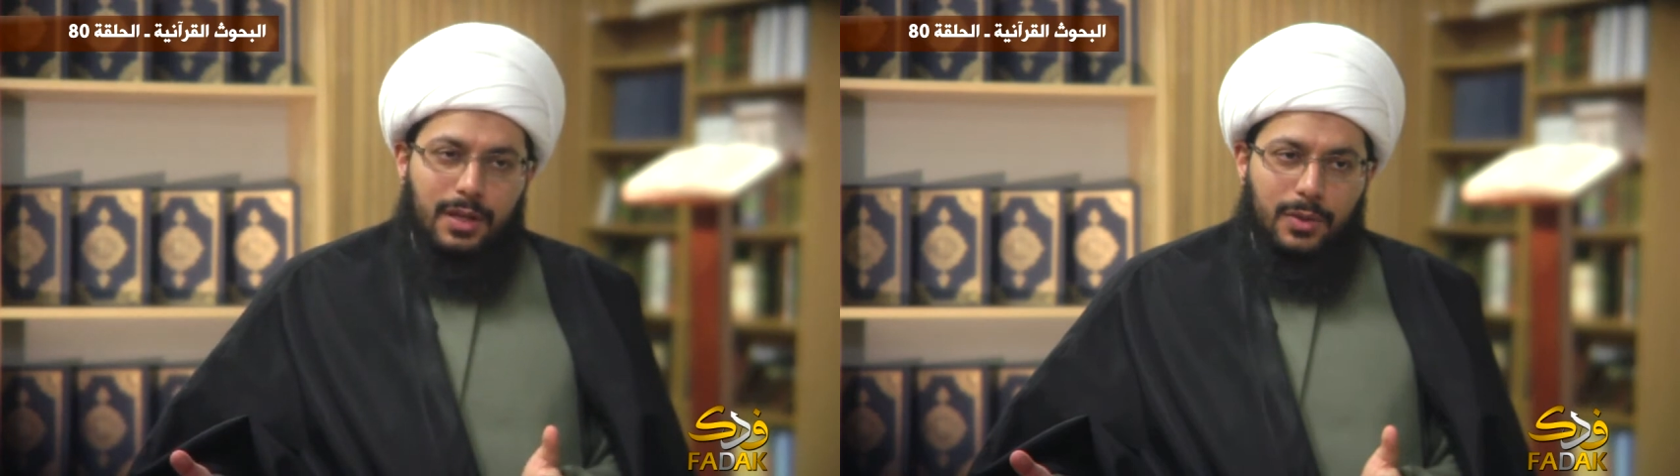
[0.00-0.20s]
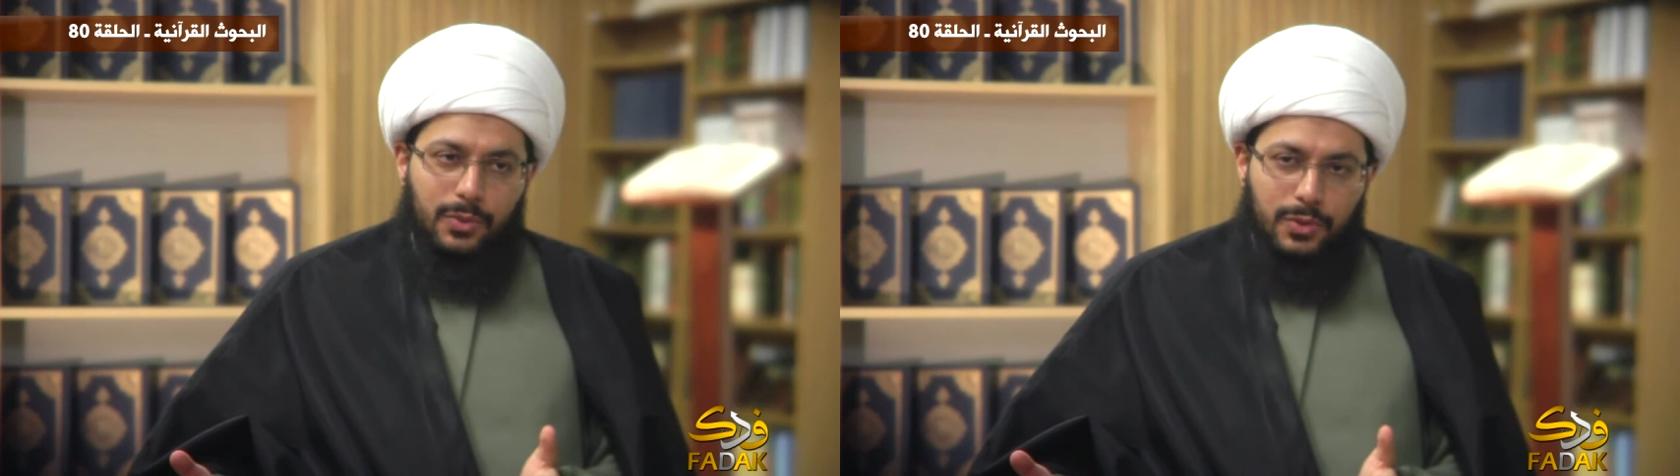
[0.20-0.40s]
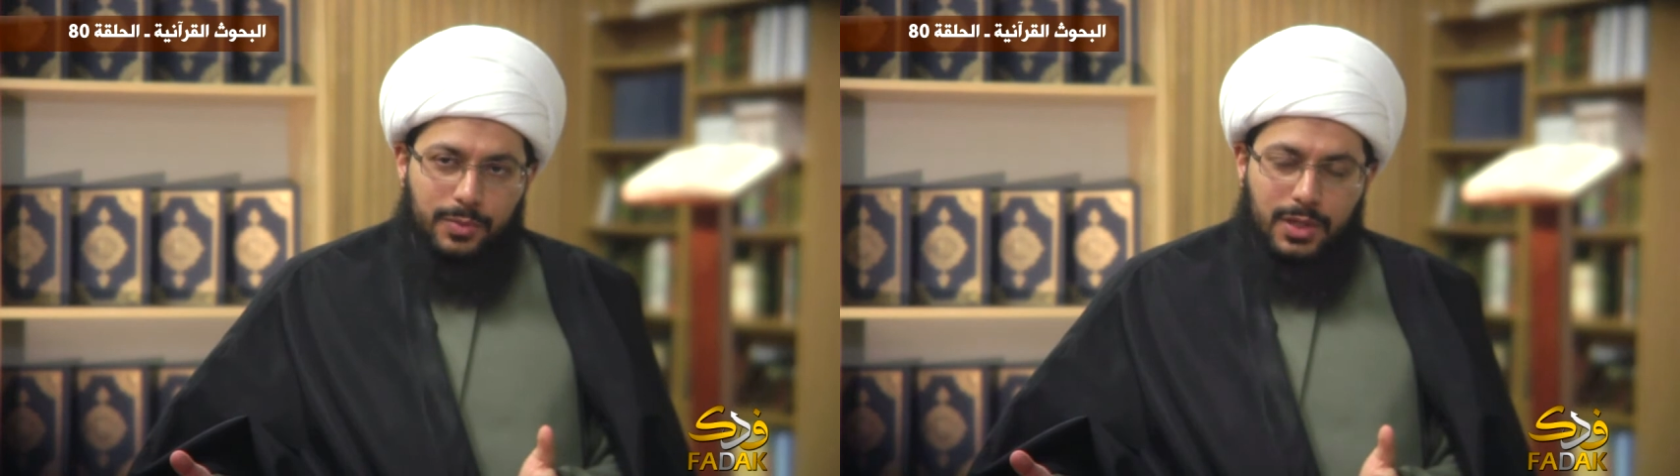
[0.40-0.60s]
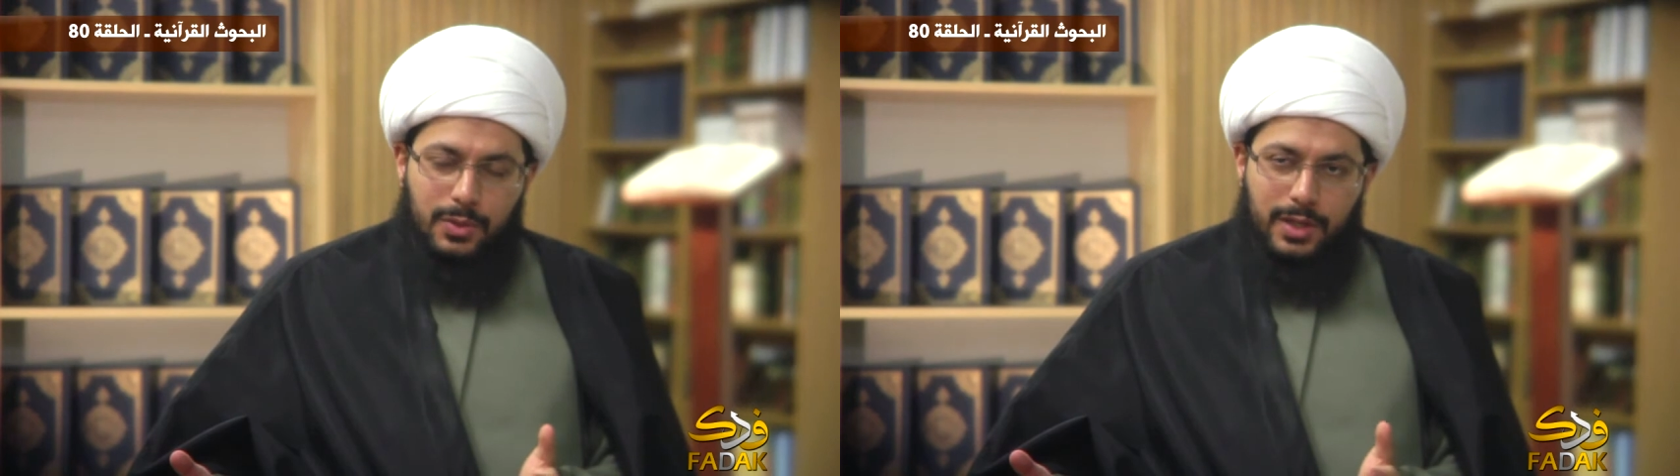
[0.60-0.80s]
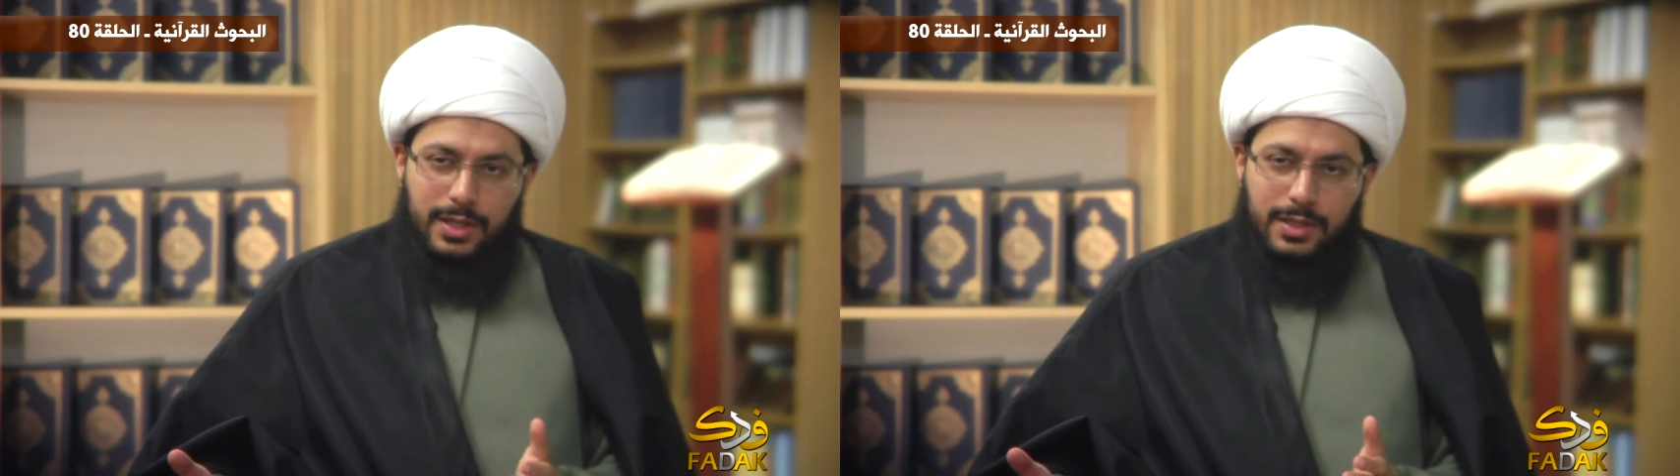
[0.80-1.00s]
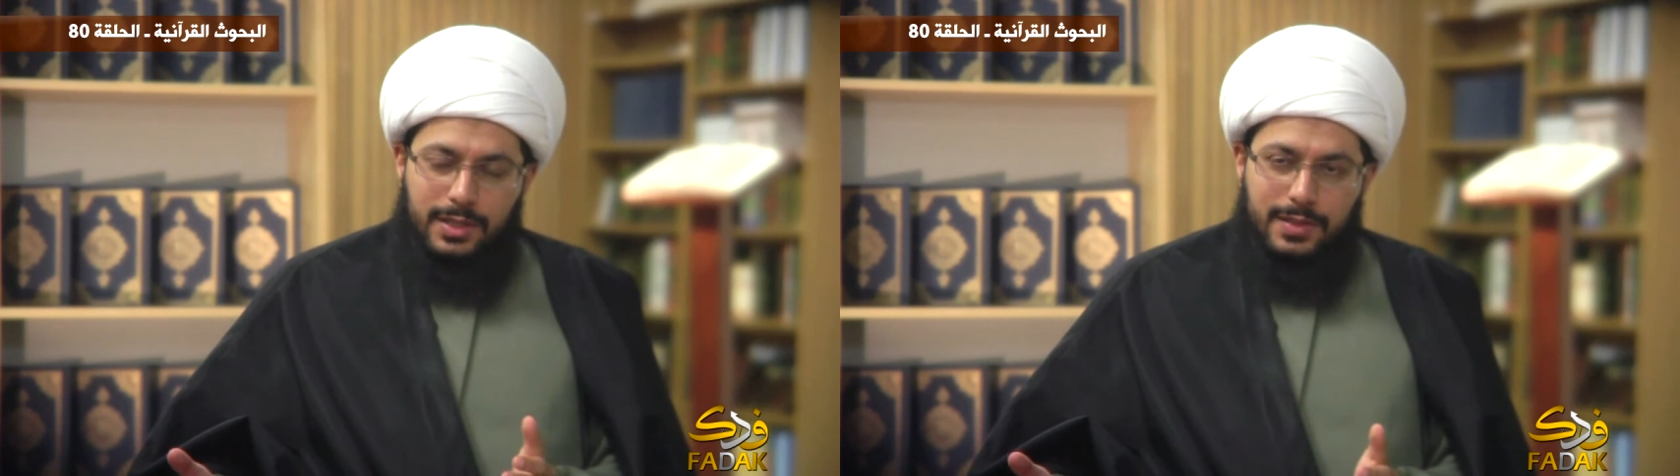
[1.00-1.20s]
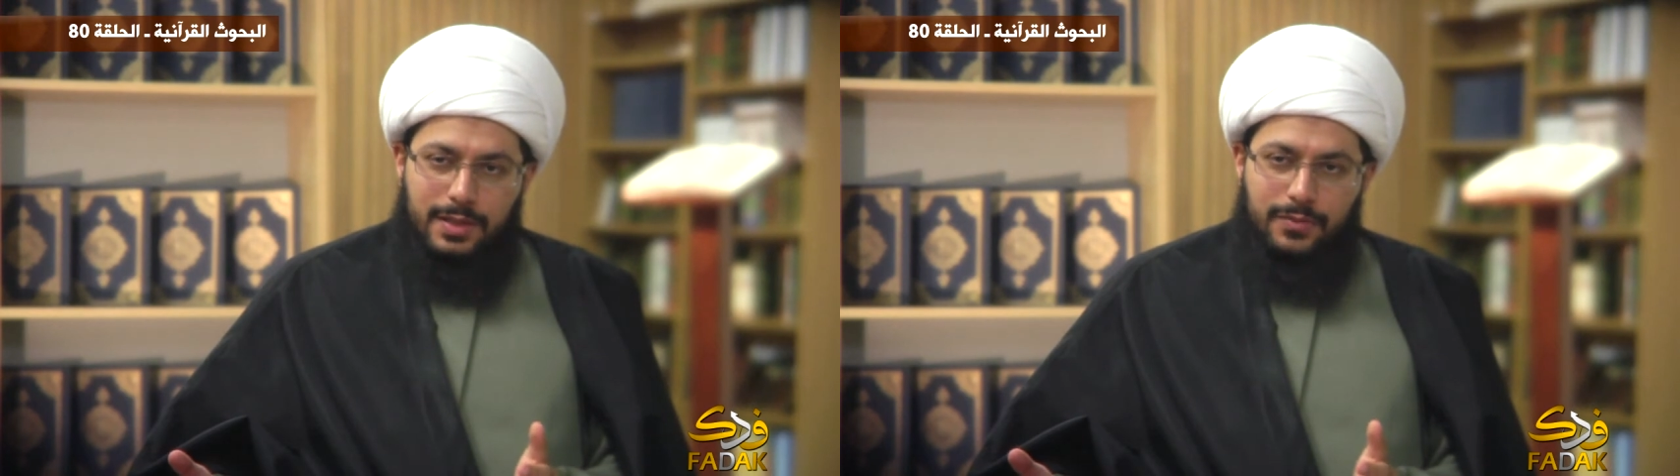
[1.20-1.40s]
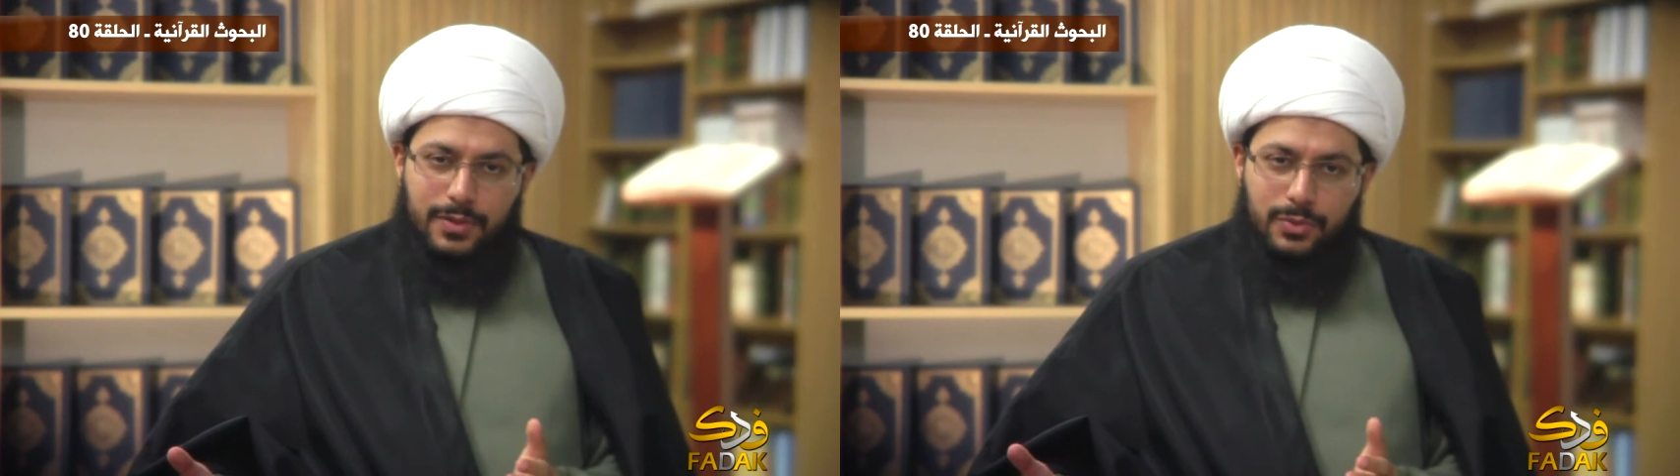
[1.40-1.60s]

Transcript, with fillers: أو يمكن أن يصرف